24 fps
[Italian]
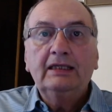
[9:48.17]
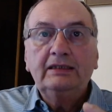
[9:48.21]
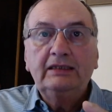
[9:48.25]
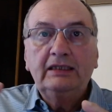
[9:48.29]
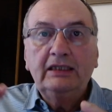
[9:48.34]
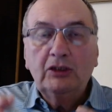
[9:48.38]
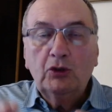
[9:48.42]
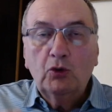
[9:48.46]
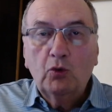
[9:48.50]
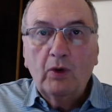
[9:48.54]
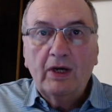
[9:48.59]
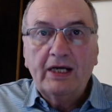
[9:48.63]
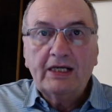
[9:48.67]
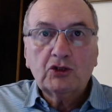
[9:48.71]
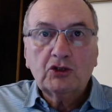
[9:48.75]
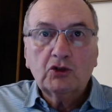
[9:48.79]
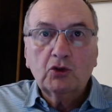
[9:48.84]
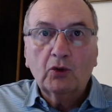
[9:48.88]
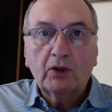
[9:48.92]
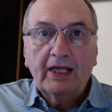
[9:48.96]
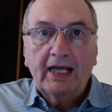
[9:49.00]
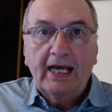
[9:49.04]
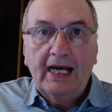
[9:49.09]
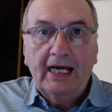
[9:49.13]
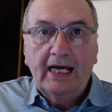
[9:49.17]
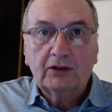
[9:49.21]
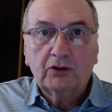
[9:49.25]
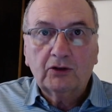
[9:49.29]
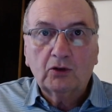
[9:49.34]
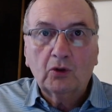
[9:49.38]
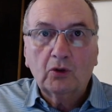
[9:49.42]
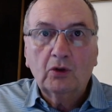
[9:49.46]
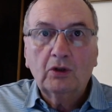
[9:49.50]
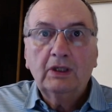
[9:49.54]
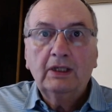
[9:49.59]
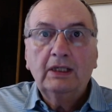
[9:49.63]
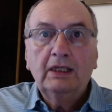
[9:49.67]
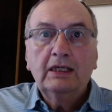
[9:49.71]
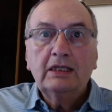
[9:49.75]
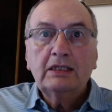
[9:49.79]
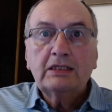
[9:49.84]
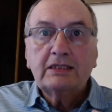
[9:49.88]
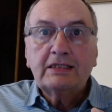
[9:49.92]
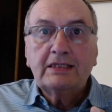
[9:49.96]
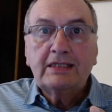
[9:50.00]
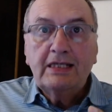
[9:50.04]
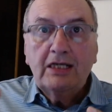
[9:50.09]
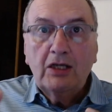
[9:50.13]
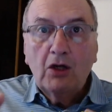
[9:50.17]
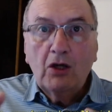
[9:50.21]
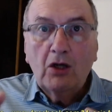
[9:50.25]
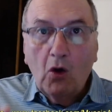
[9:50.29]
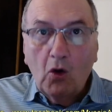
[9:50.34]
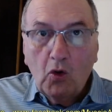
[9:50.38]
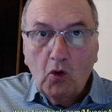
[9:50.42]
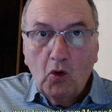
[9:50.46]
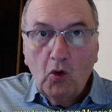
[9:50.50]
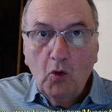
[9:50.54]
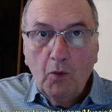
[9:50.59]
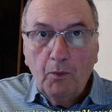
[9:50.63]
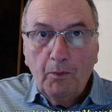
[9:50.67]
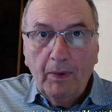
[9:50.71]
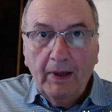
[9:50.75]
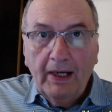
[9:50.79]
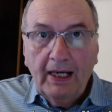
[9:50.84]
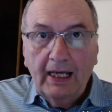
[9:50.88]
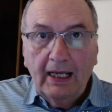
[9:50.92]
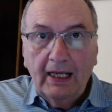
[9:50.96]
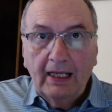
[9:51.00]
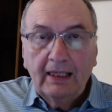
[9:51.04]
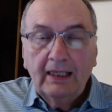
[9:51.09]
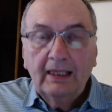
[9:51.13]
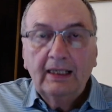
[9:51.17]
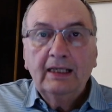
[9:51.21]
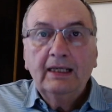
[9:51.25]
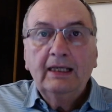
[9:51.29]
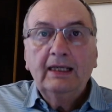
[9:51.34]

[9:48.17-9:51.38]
Di questo reato si occupa